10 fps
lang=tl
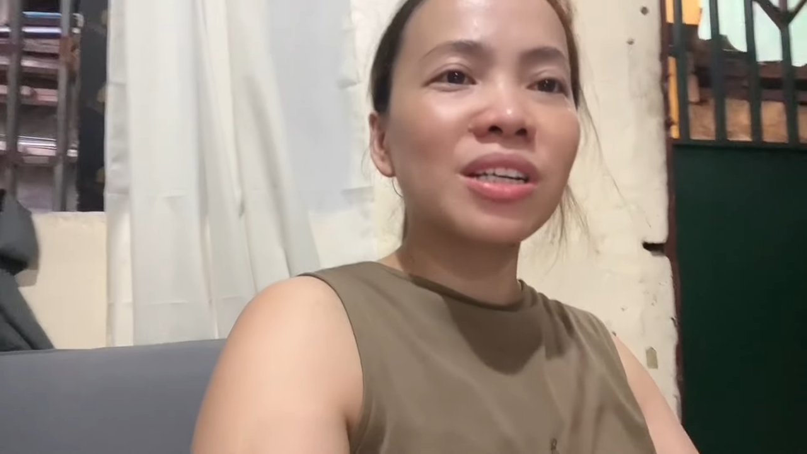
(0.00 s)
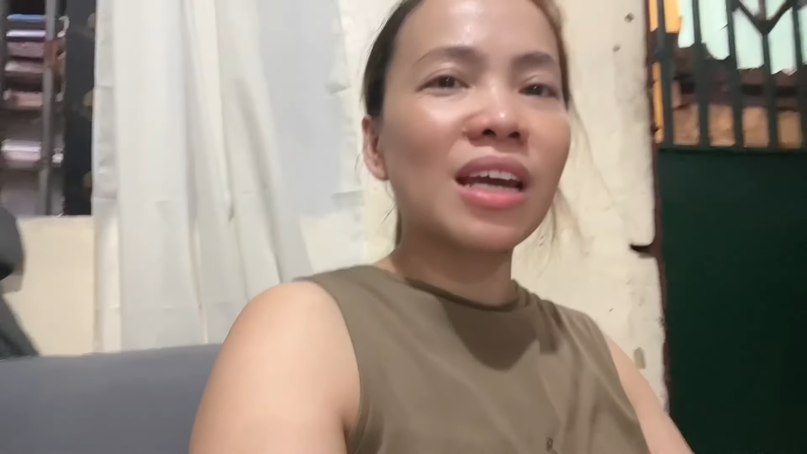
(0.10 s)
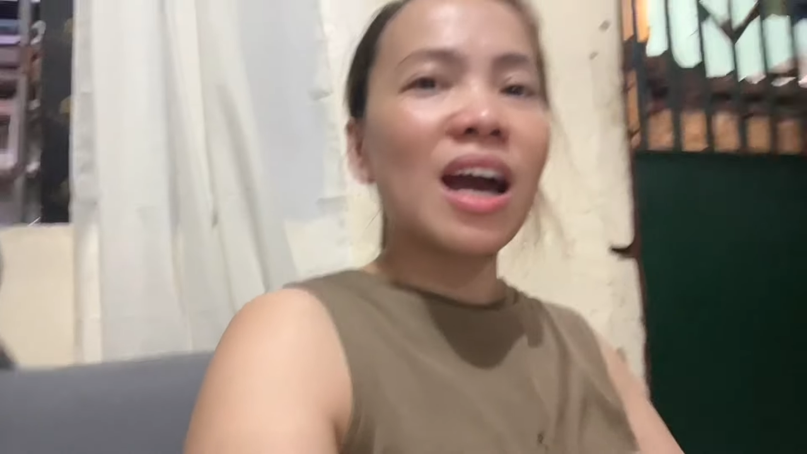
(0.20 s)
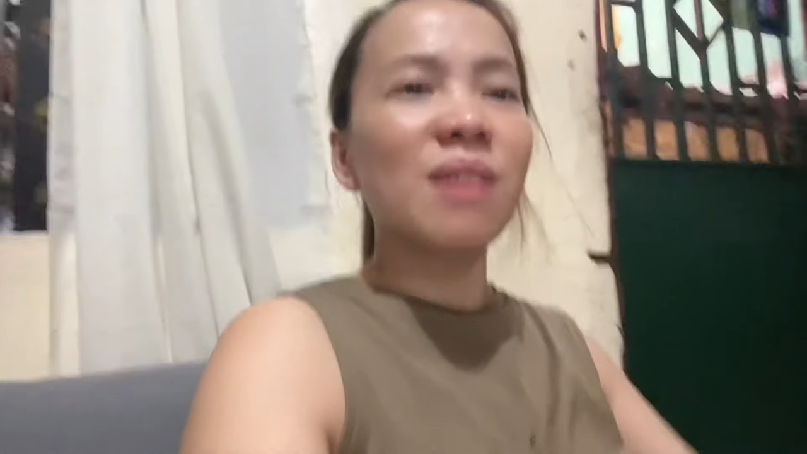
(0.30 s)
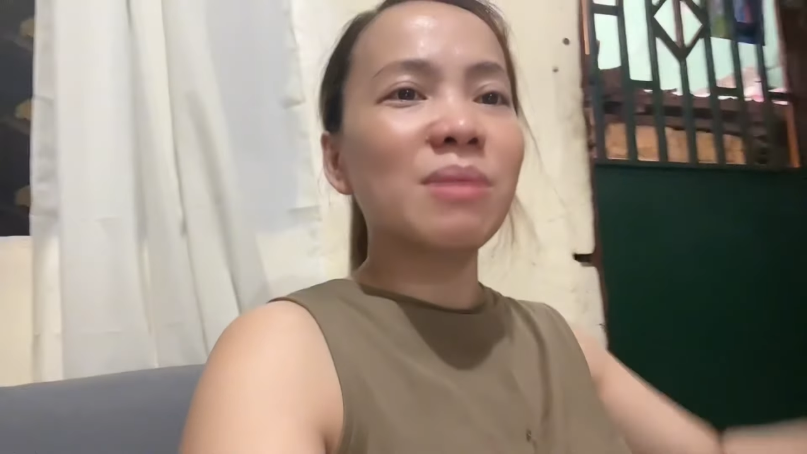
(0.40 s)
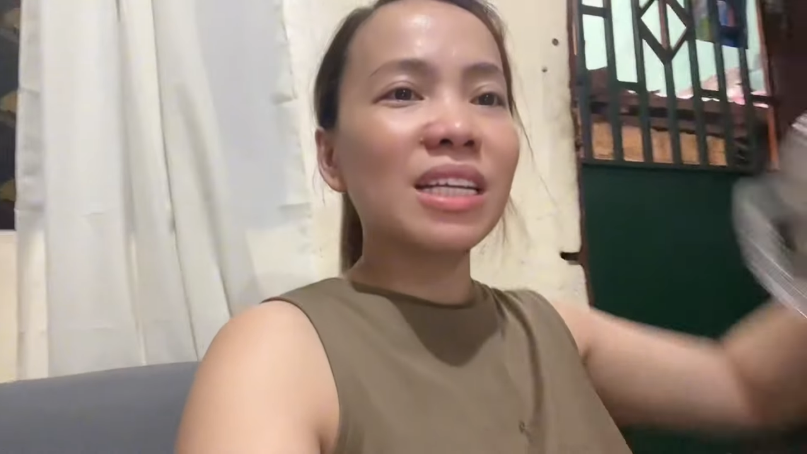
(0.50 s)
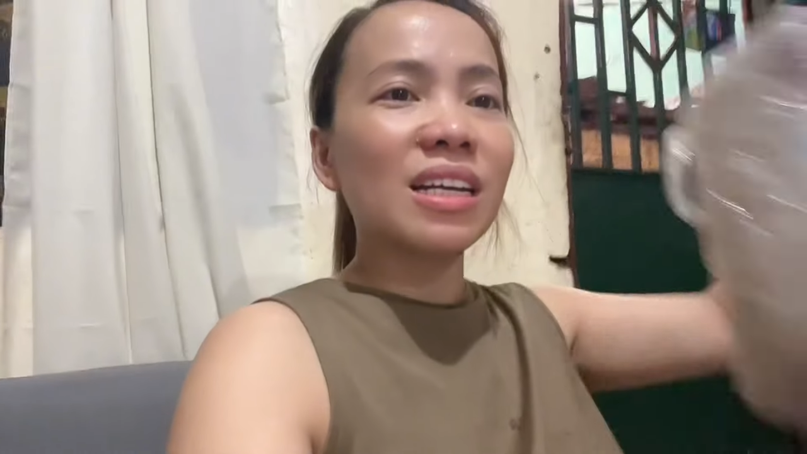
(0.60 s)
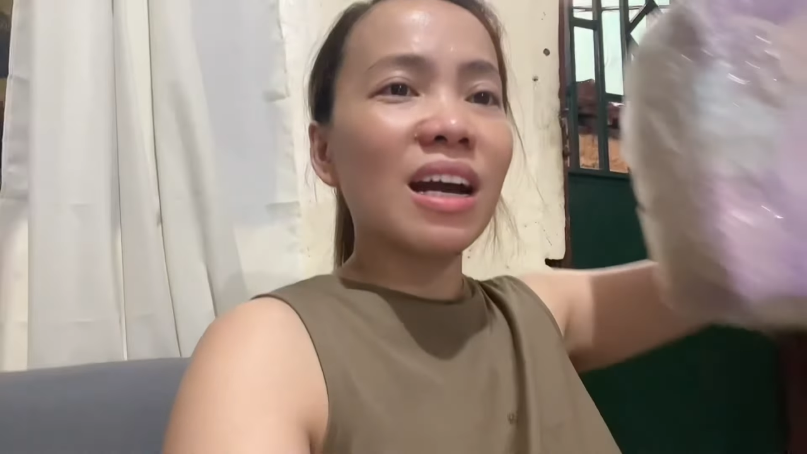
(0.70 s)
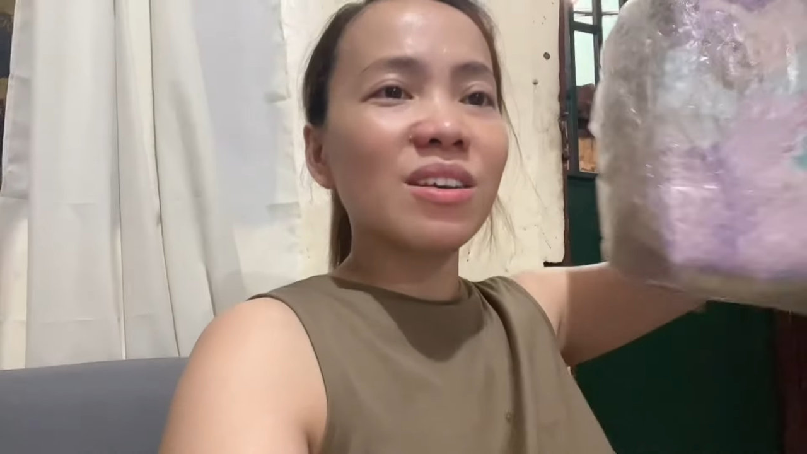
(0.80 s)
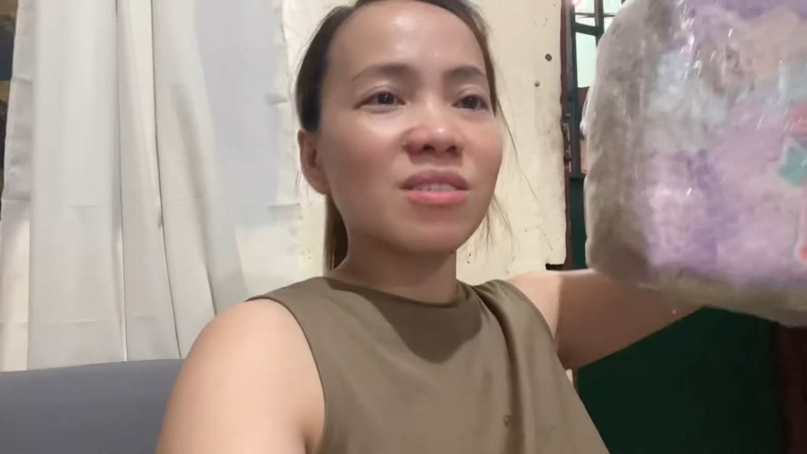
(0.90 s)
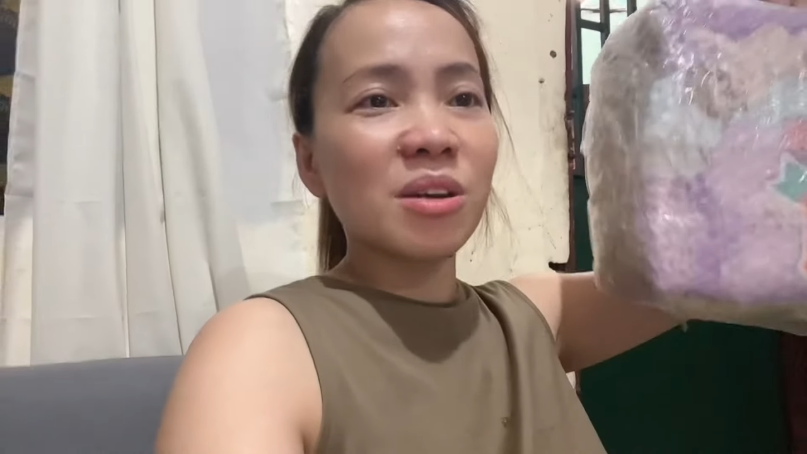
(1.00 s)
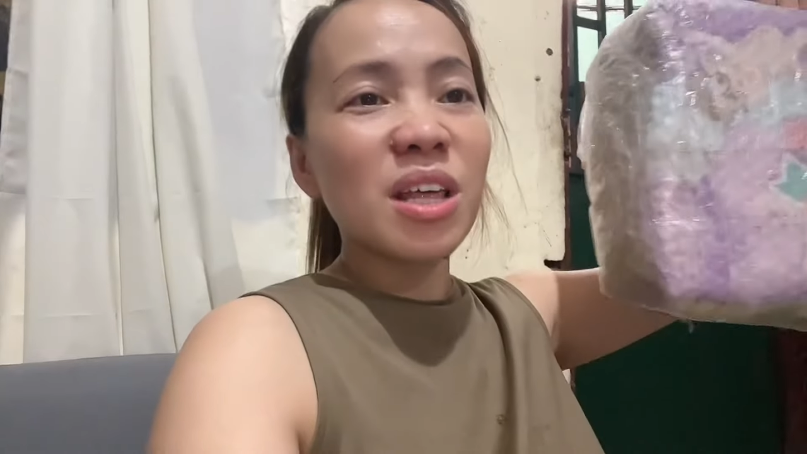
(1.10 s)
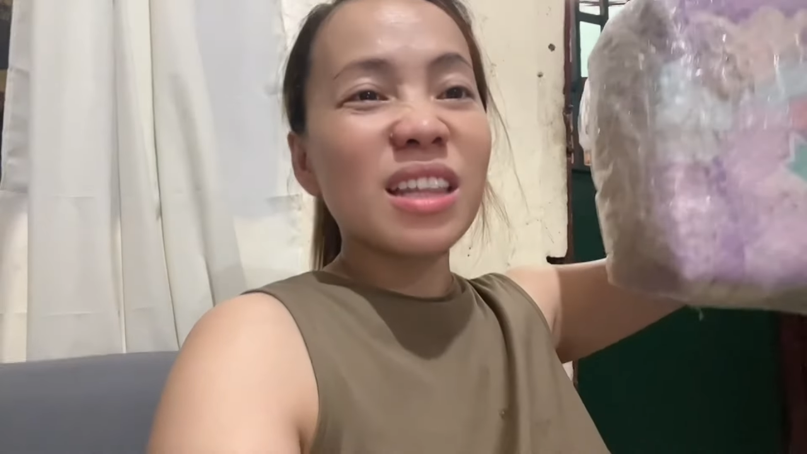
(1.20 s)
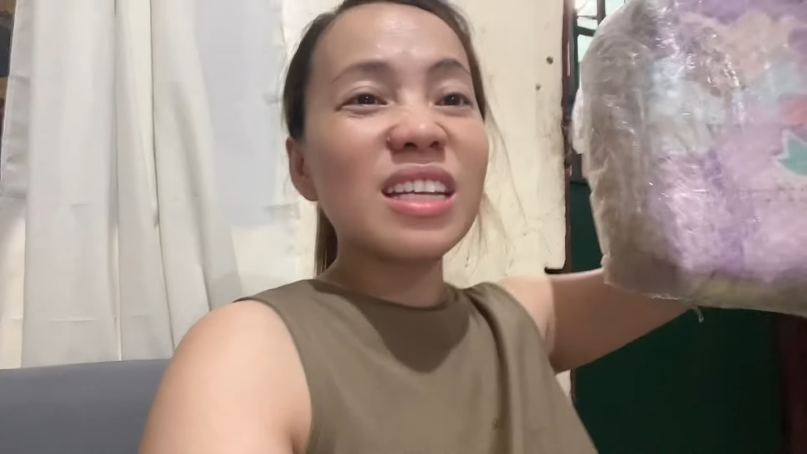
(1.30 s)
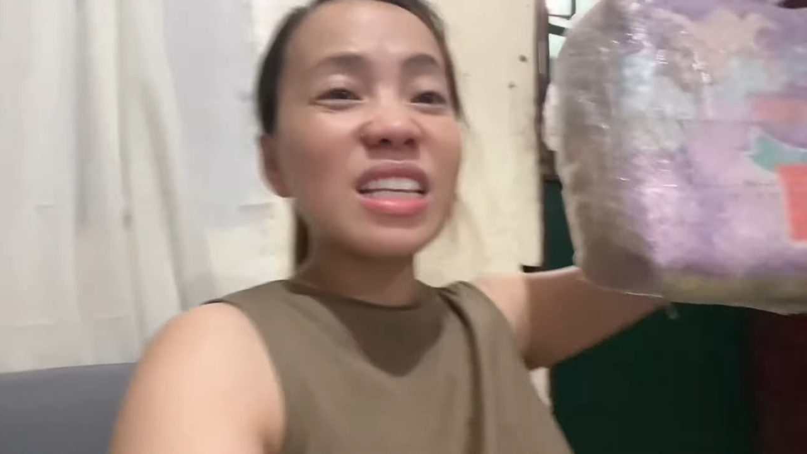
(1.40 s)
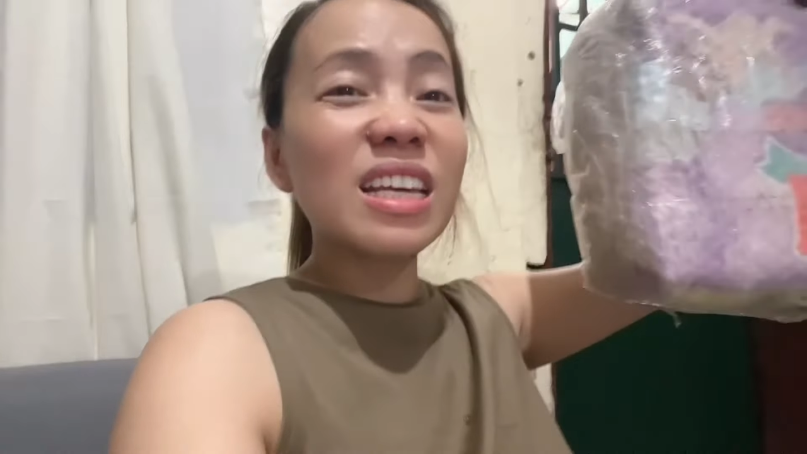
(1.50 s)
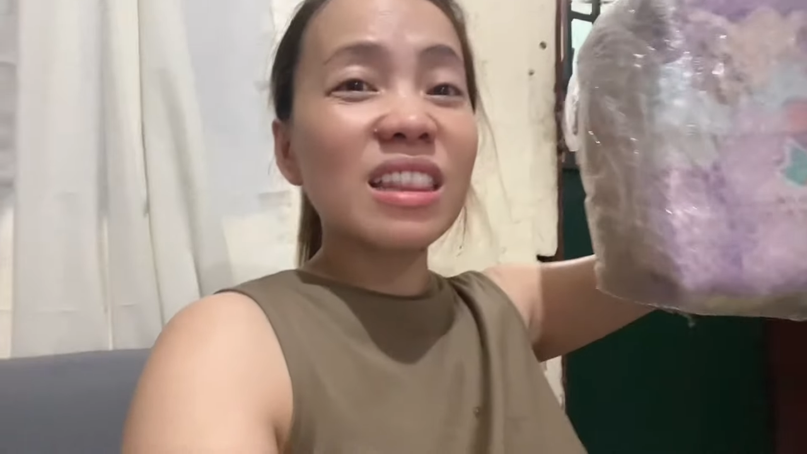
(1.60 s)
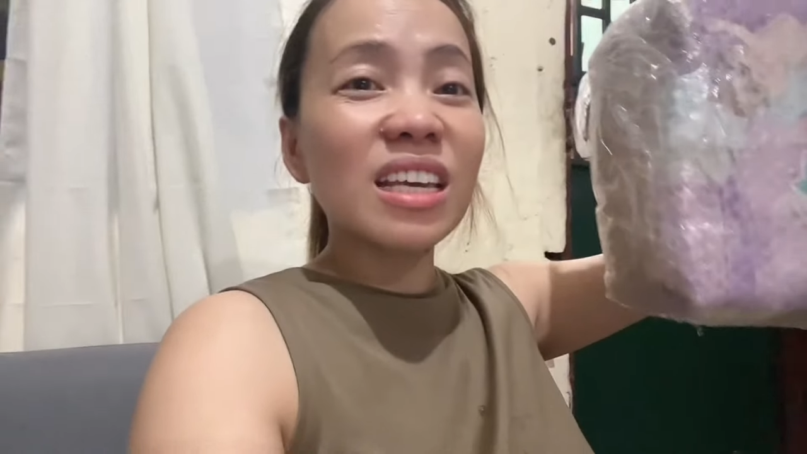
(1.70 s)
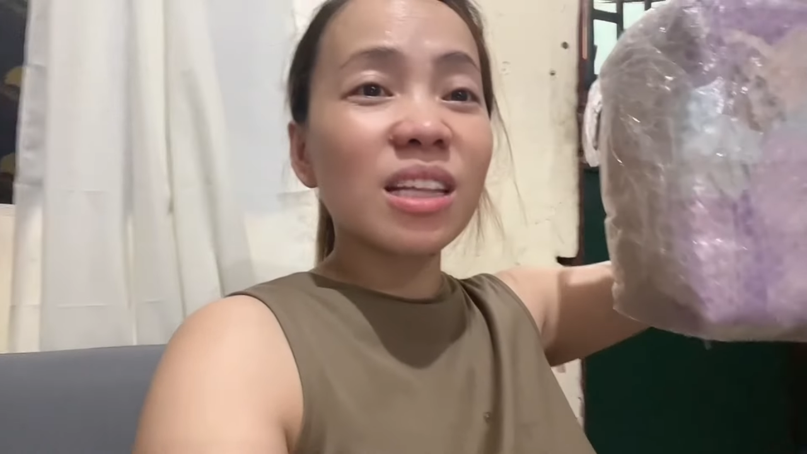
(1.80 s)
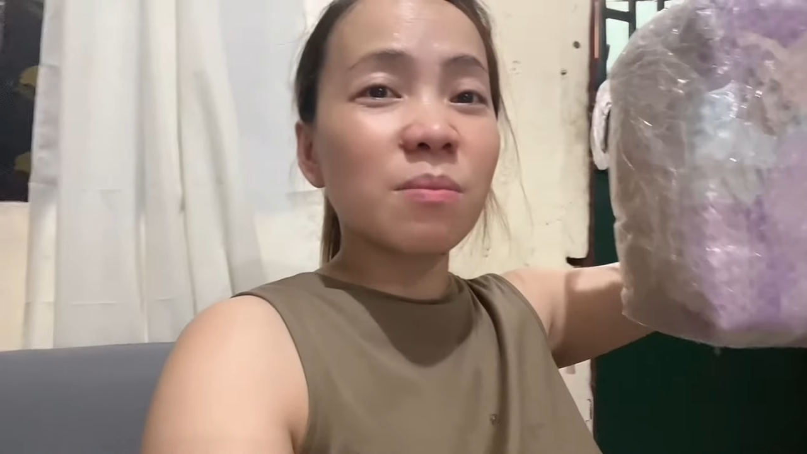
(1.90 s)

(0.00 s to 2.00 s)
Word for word: Kailangan ba talaga yung dinidikit-dikit